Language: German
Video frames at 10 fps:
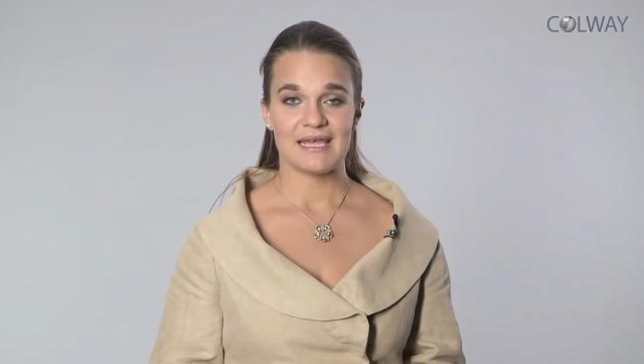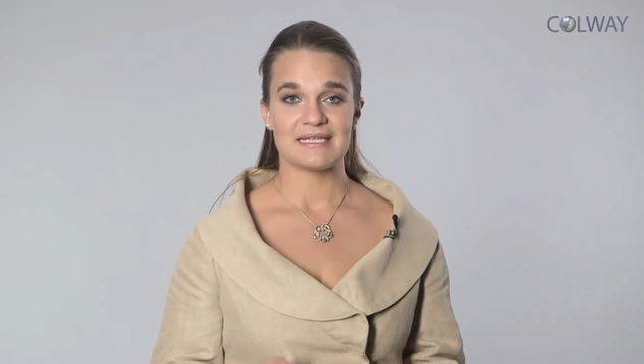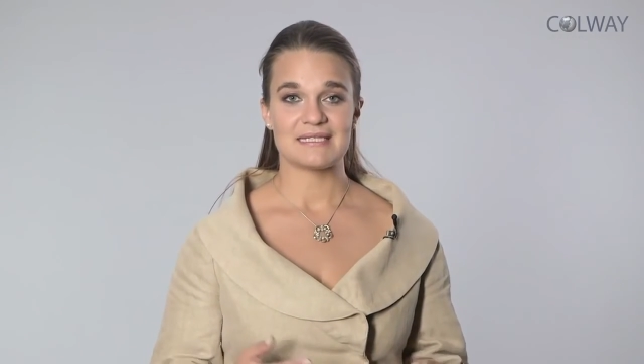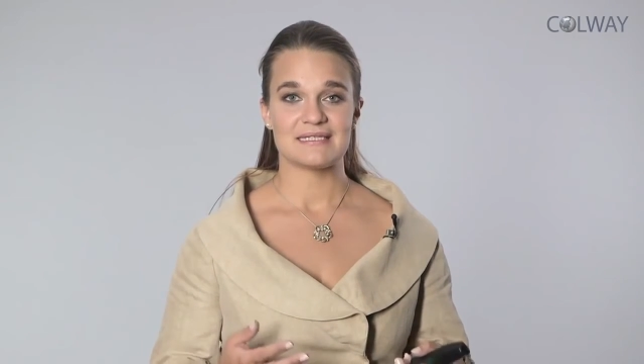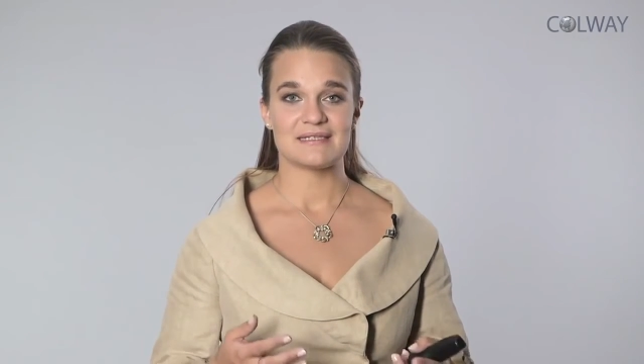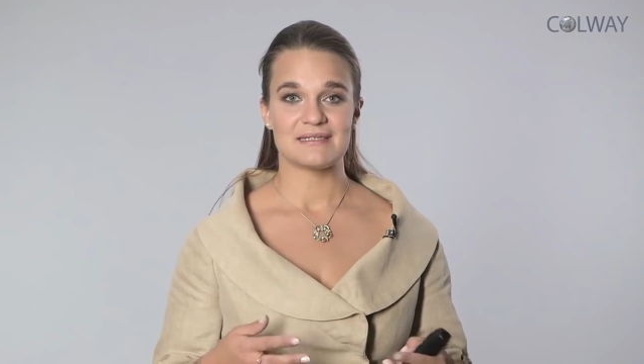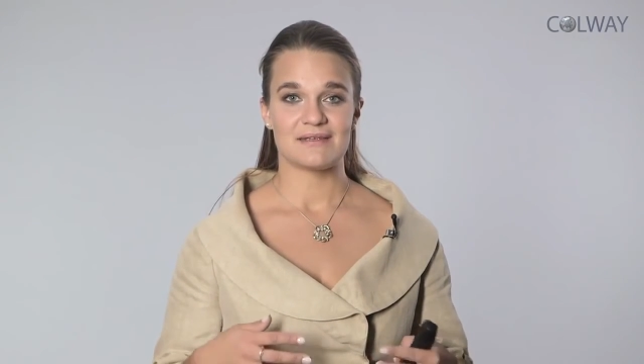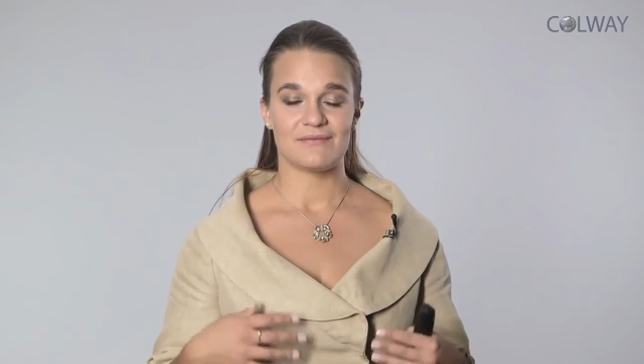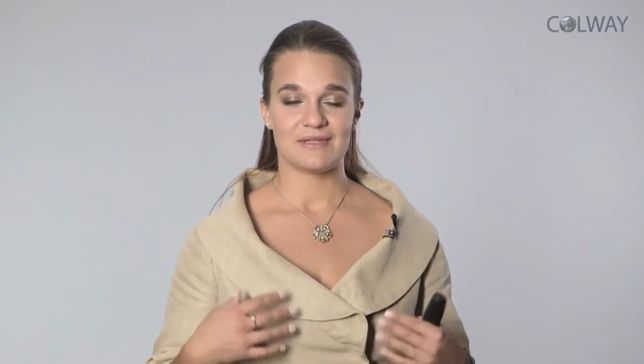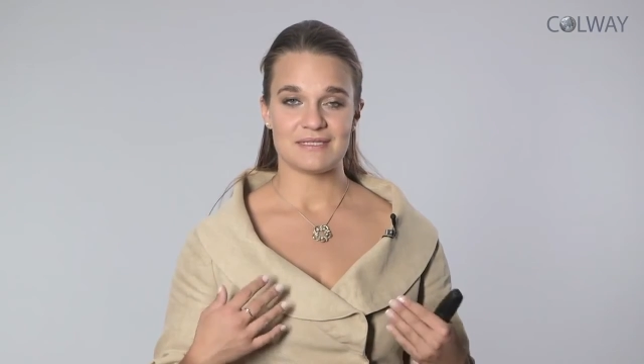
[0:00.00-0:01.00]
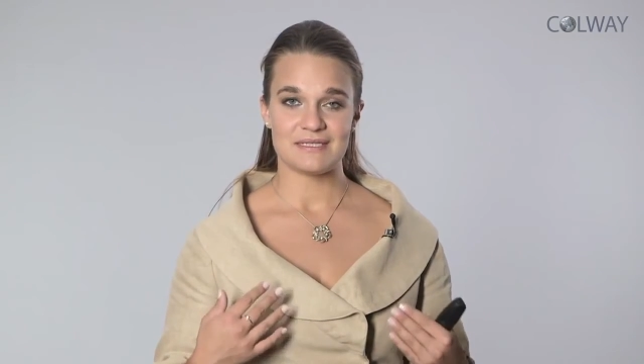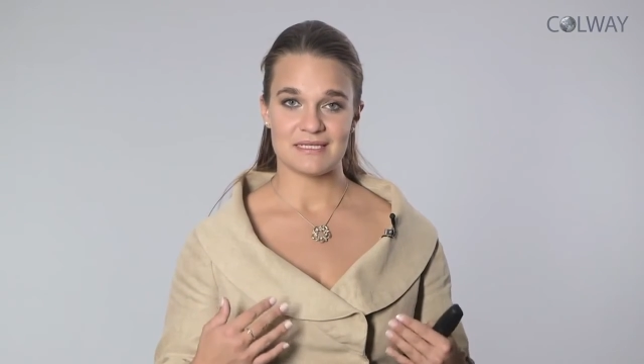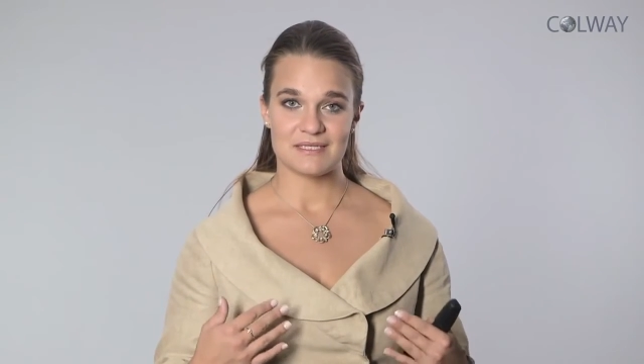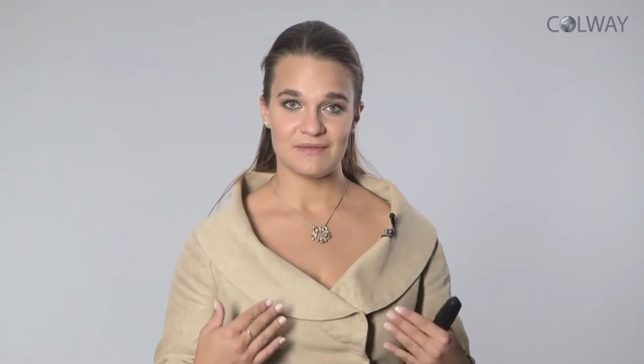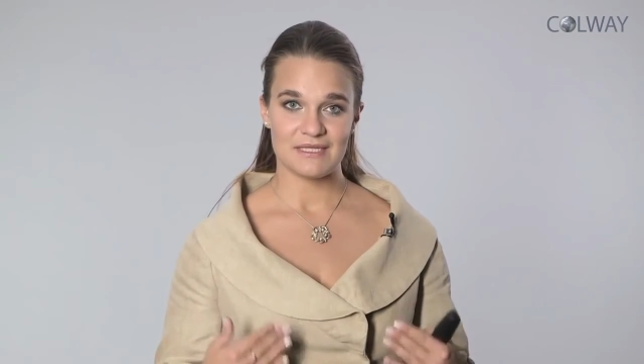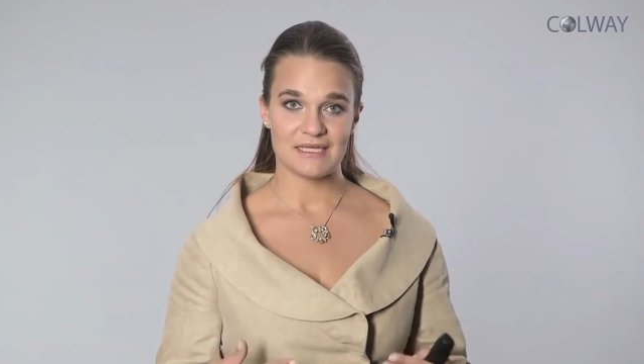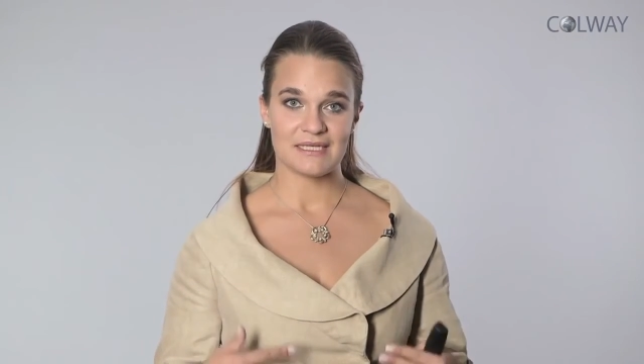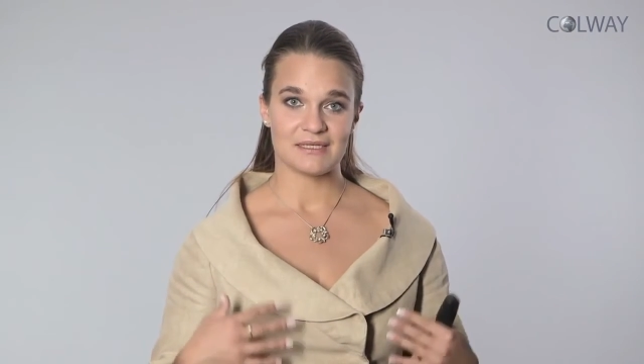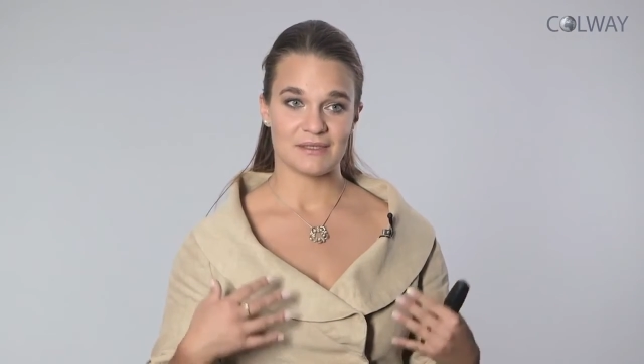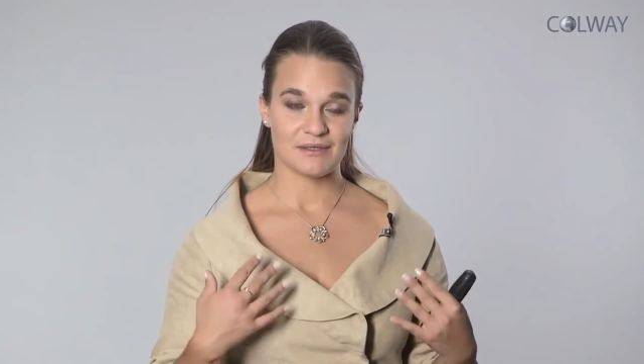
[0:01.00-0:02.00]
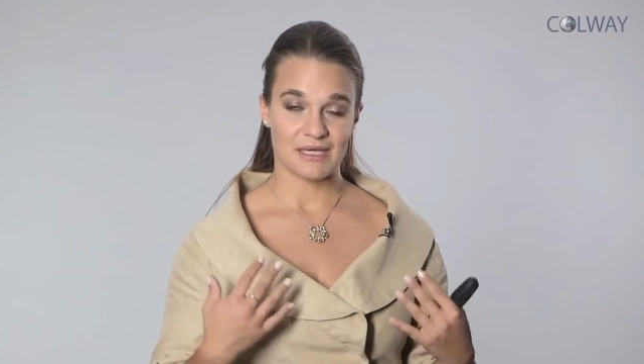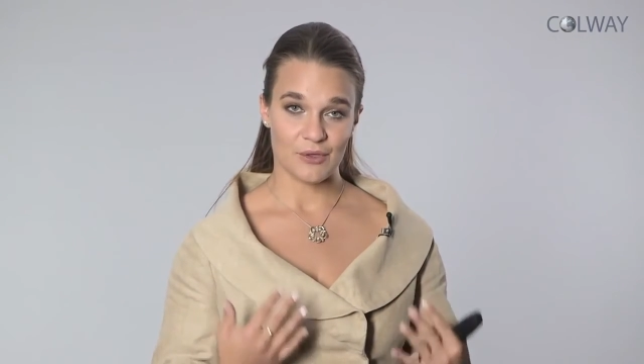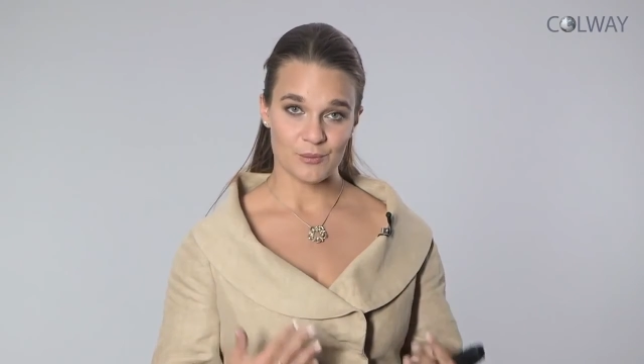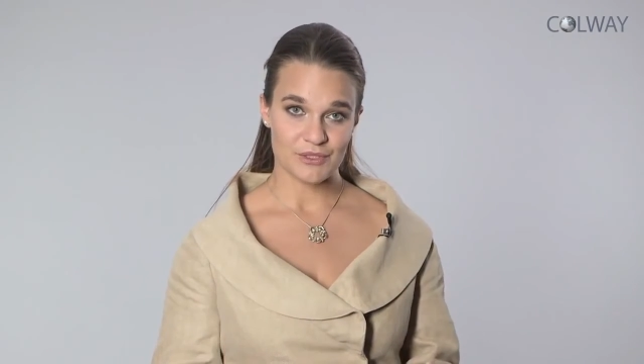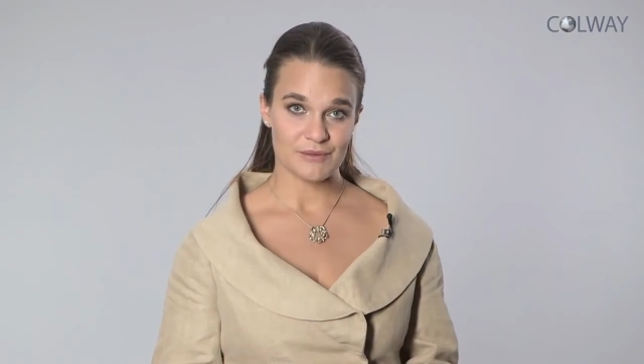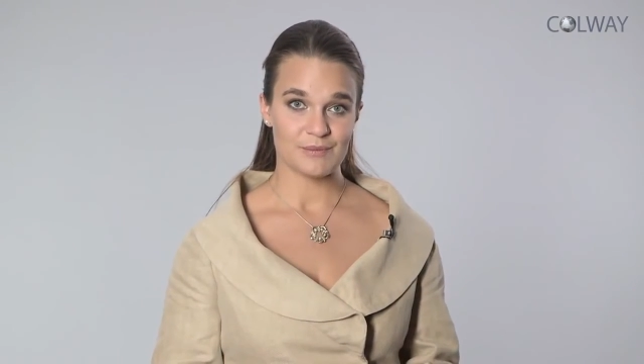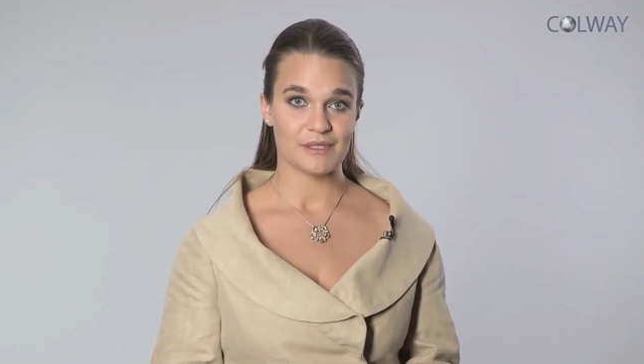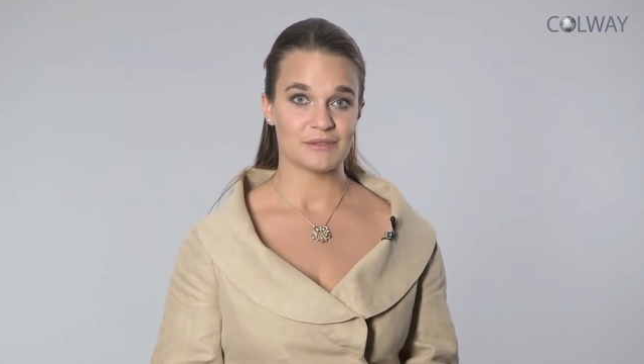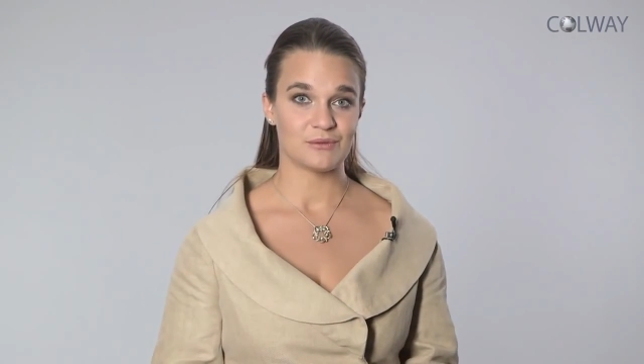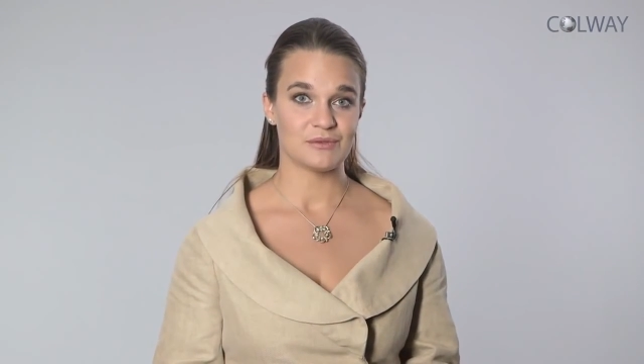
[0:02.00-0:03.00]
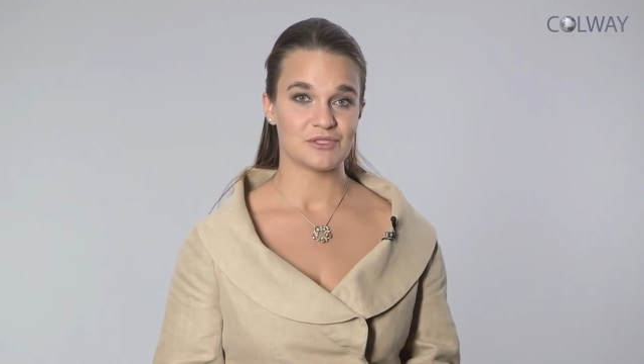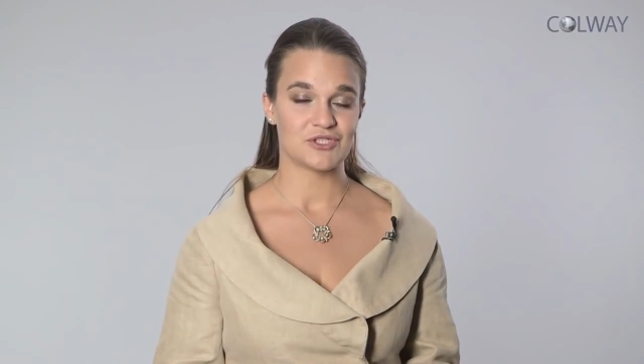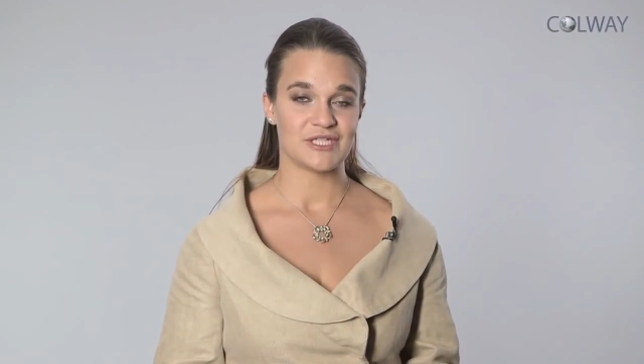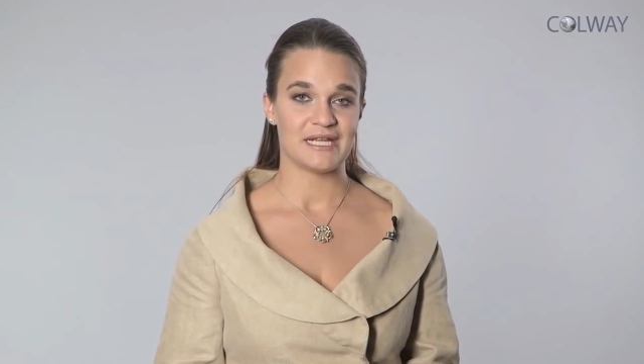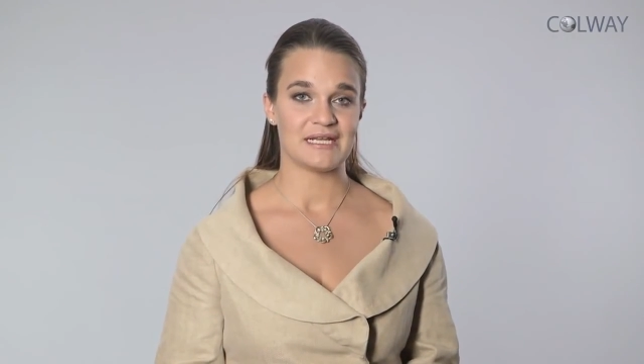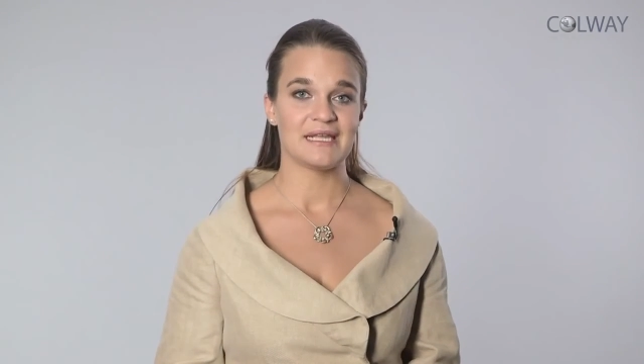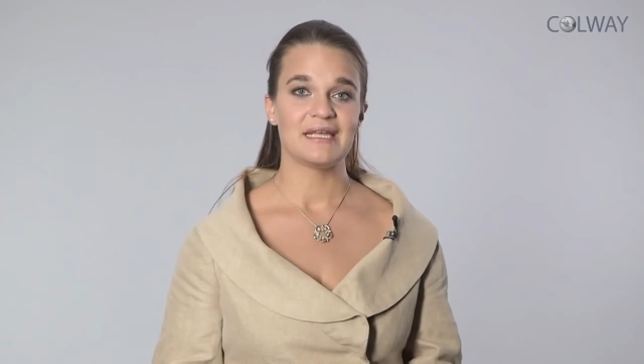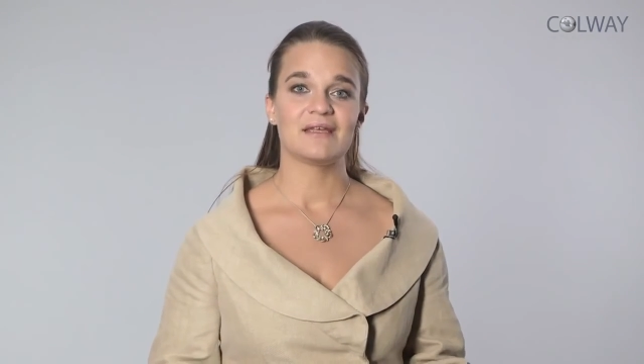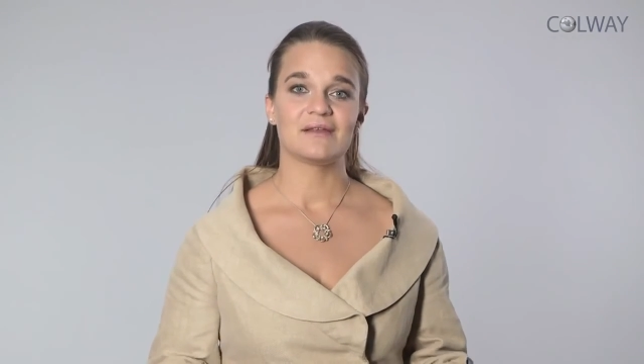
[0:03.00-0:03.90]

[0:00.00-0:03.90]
Es, wenn Sie es wieder in Raumtemperatur stellen,